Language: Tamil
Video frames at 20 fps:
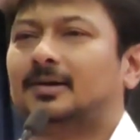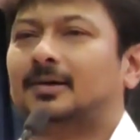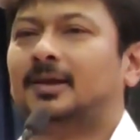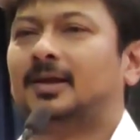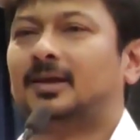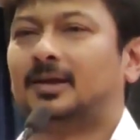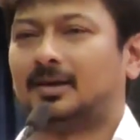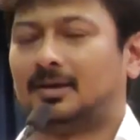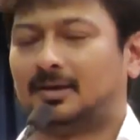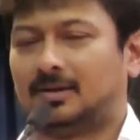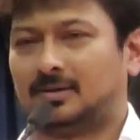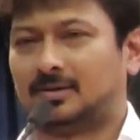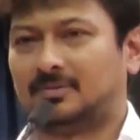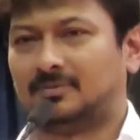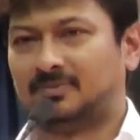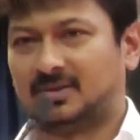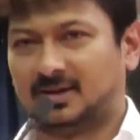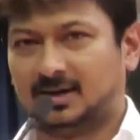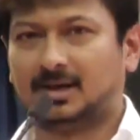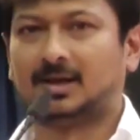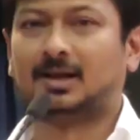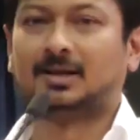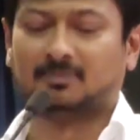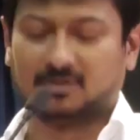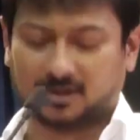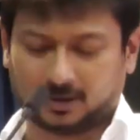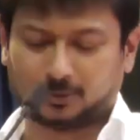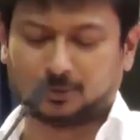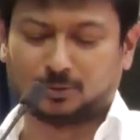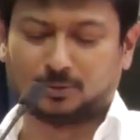நீங்கள் வெளியில்
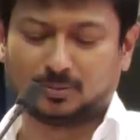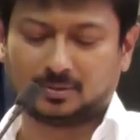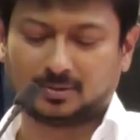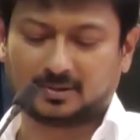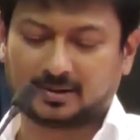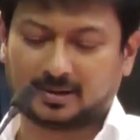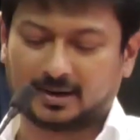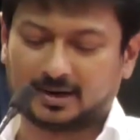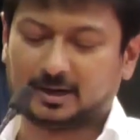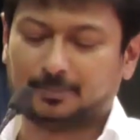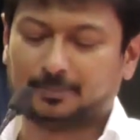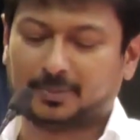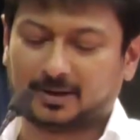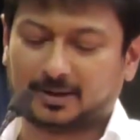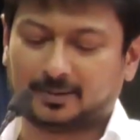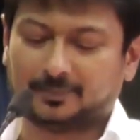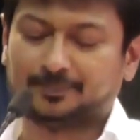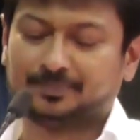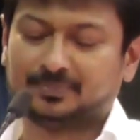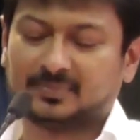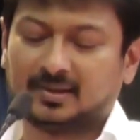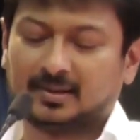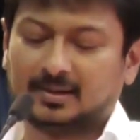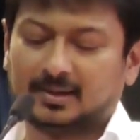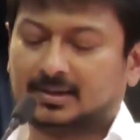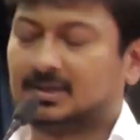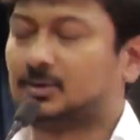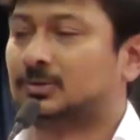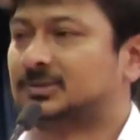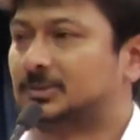வரணும் கண்டிப்பாக
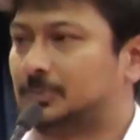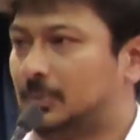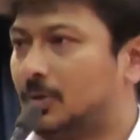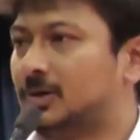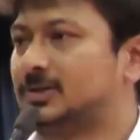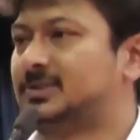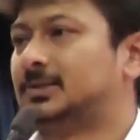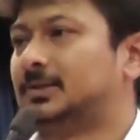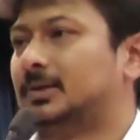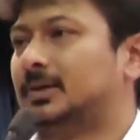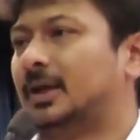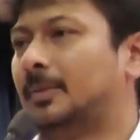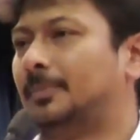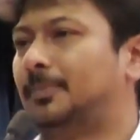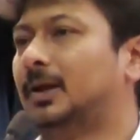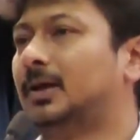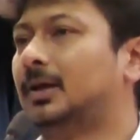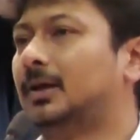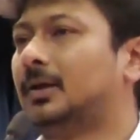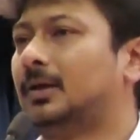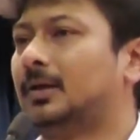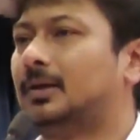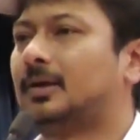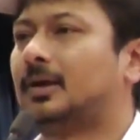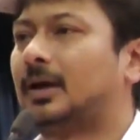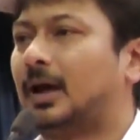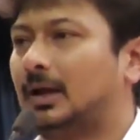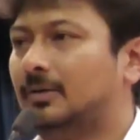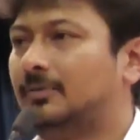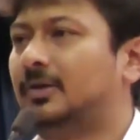ஸ்போர்ட்ஸ் எப்படி
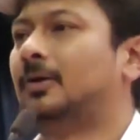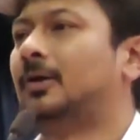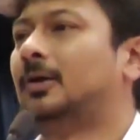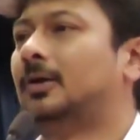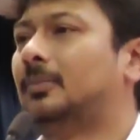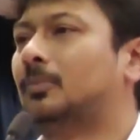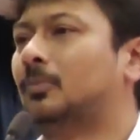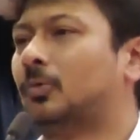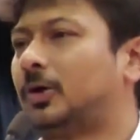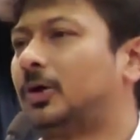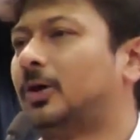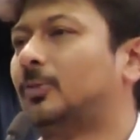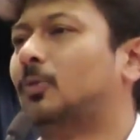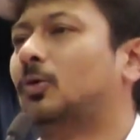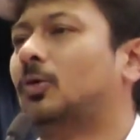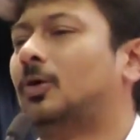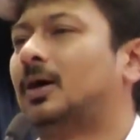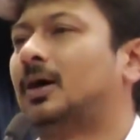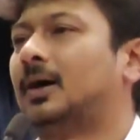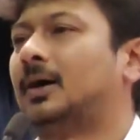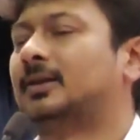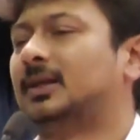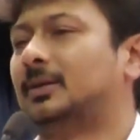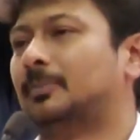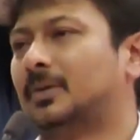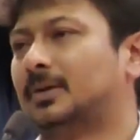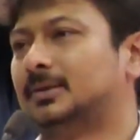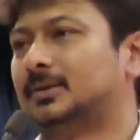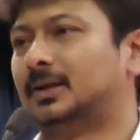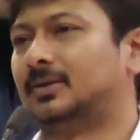கல்வி முக்கியமோ அதே
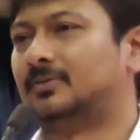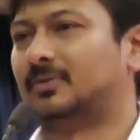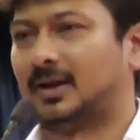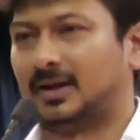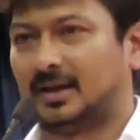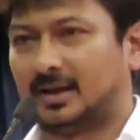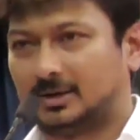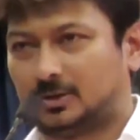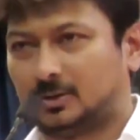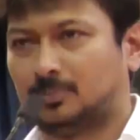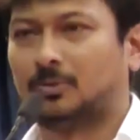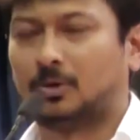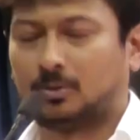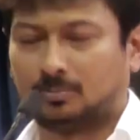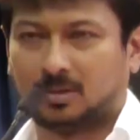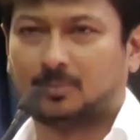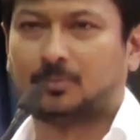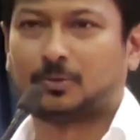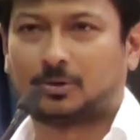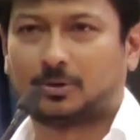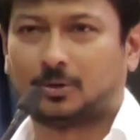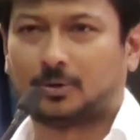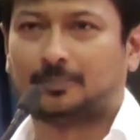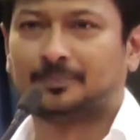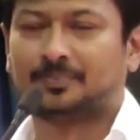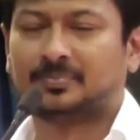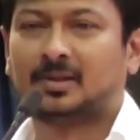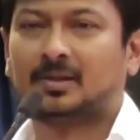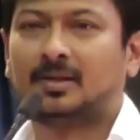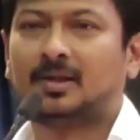மாதிரி விளையாட்டும் ரொம்ப முக்கியம்
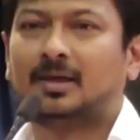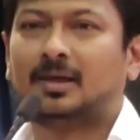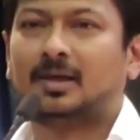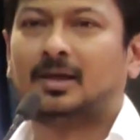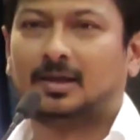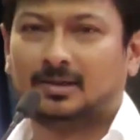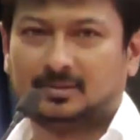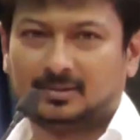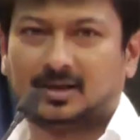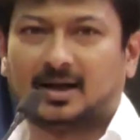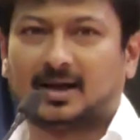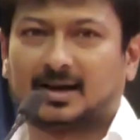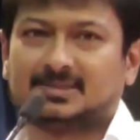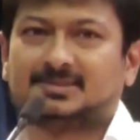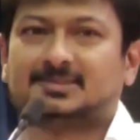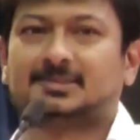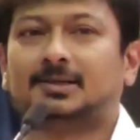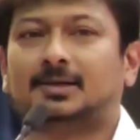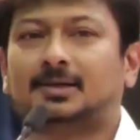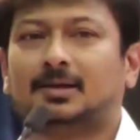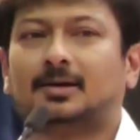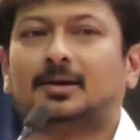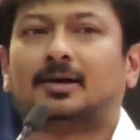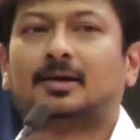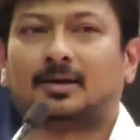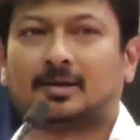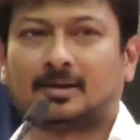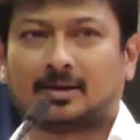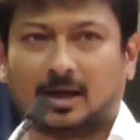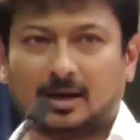இந்த அரசு
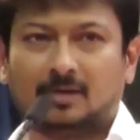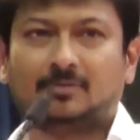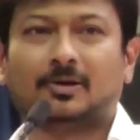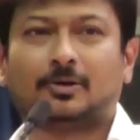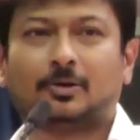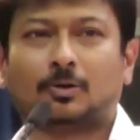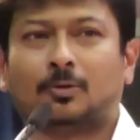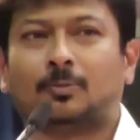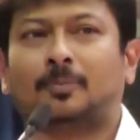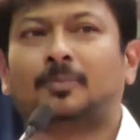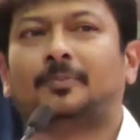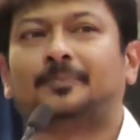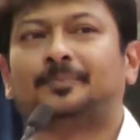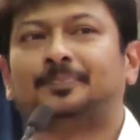கல்விக்கும்